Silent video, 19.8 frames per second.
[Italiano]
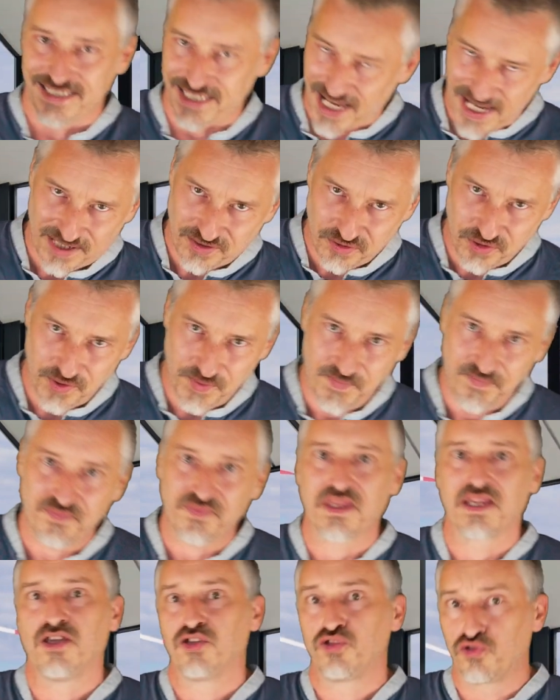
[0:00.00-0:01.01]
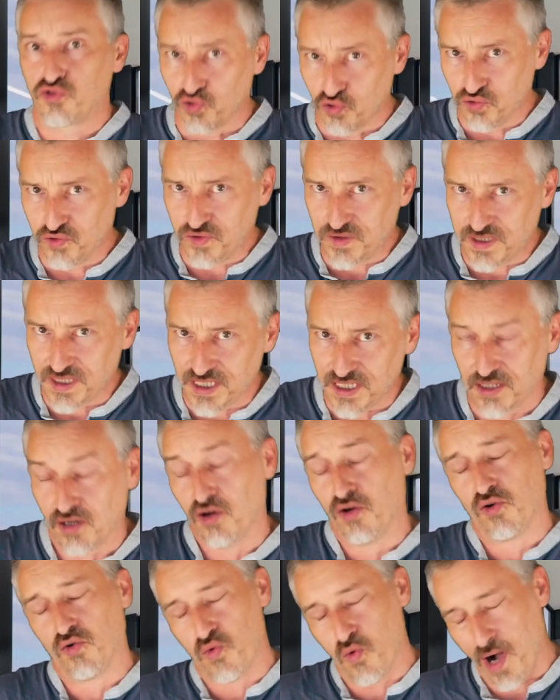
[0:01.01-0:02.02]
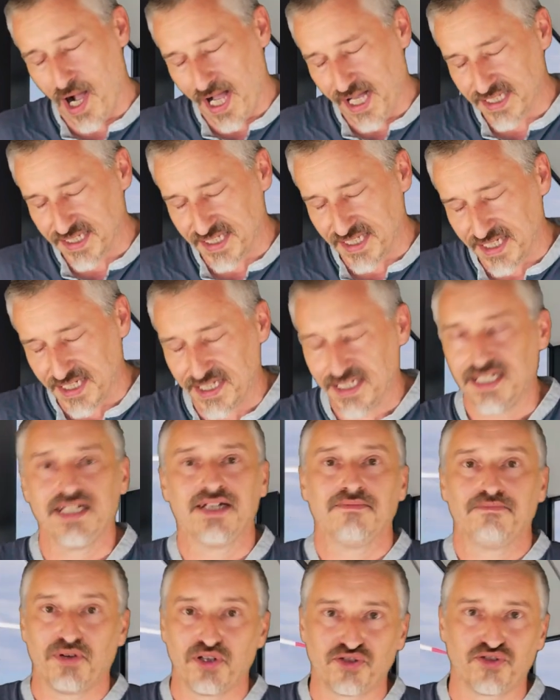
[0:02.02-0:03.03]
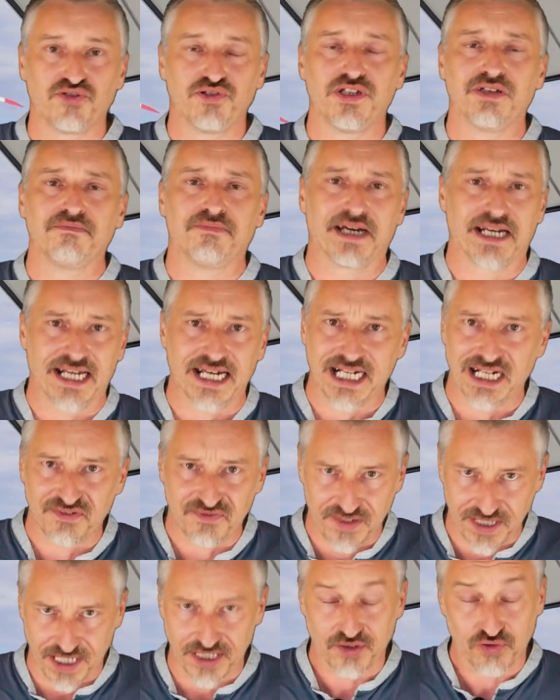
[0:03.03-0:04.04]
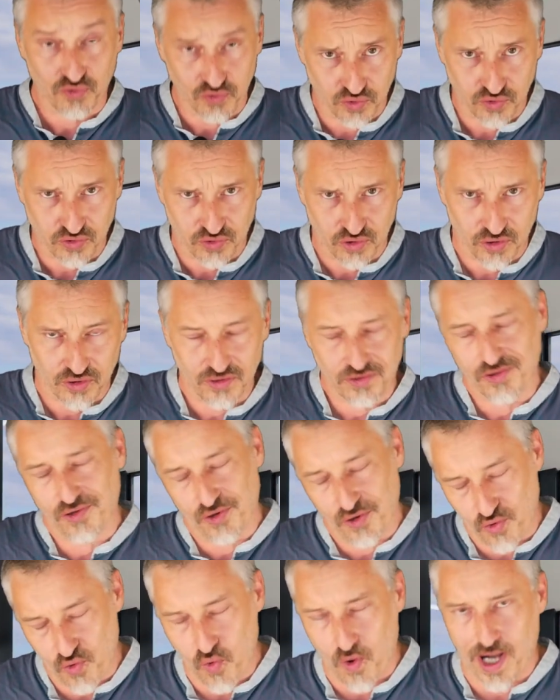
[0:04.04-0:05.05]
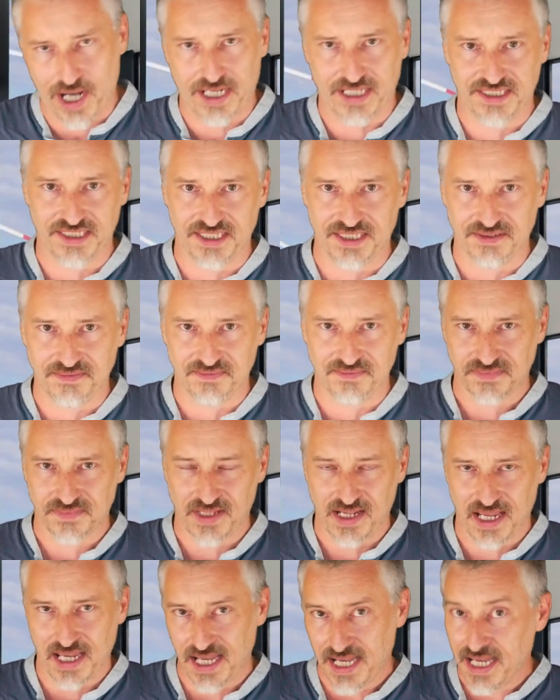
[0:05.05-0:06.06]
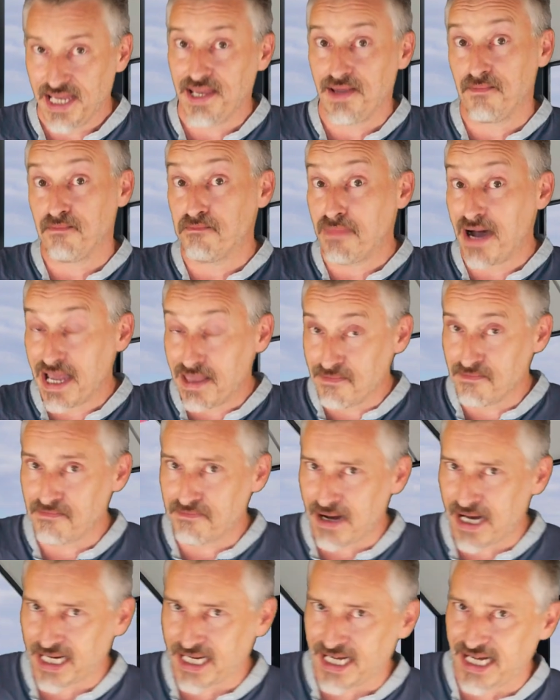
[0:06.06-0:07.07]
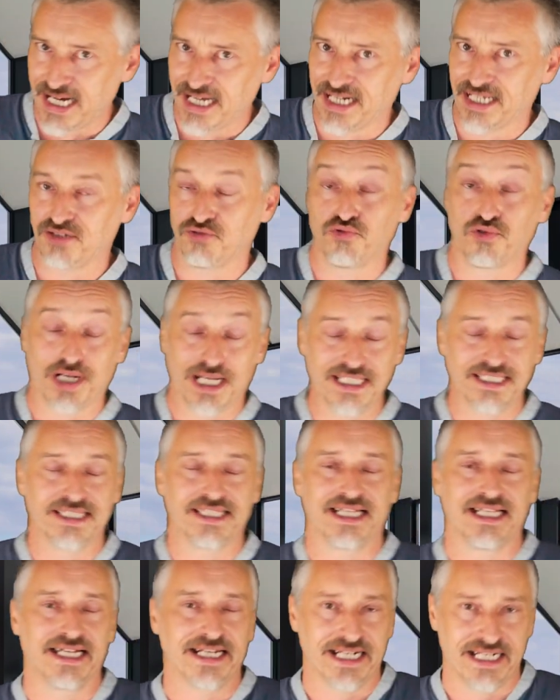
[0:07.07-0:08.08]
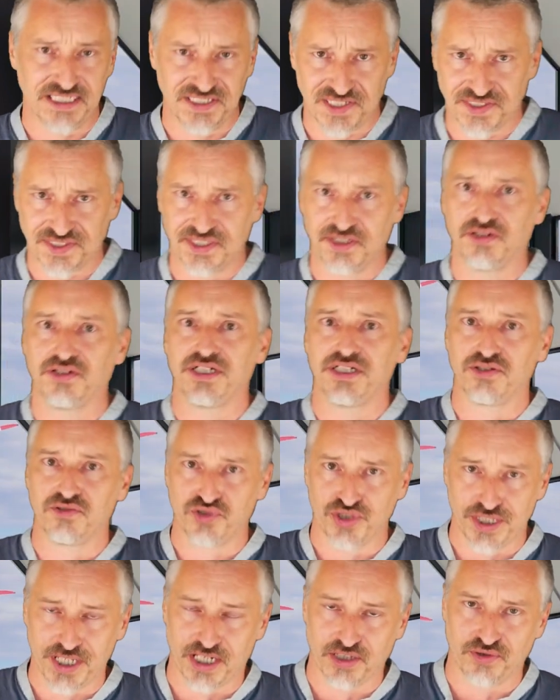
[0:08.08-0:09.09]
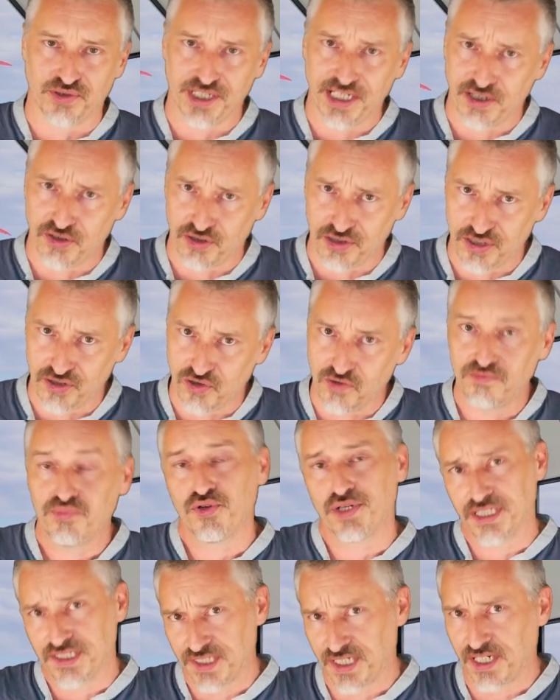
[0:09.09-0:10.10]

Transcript: Certo, tutti o quasi possono imparare a fare tutto o quasi, ma imparare durante la realizzazione di un generatore eolico può